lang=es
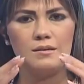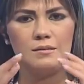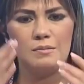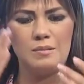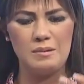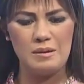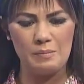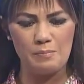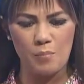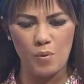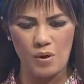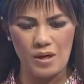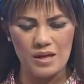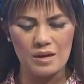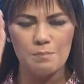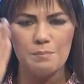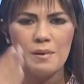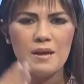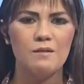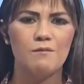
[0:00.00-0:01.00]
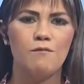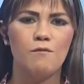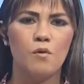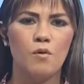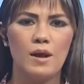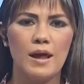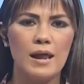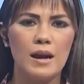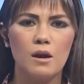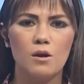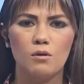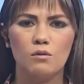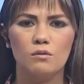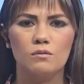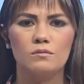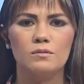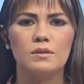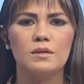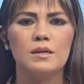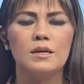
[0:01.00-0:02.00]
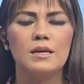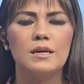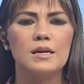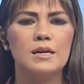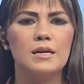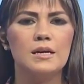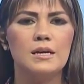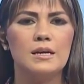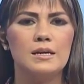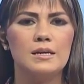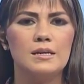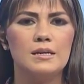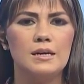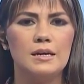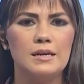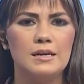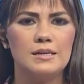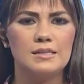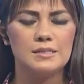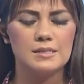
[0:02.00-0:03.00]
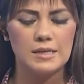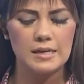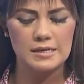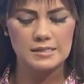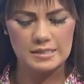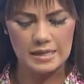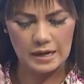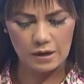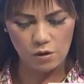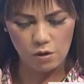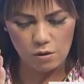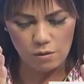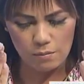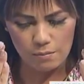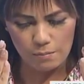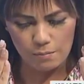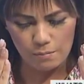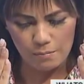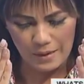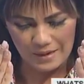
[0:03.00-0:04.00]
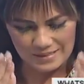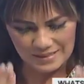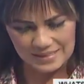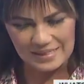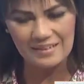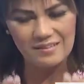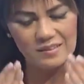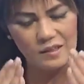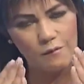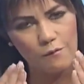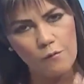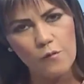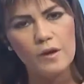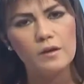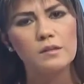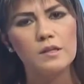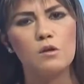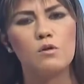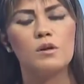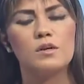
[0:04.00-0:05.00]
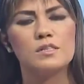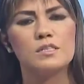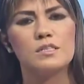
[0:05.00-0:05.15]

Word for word: y, poder perforarlo. Eh, es, algo bastante fuerte lo que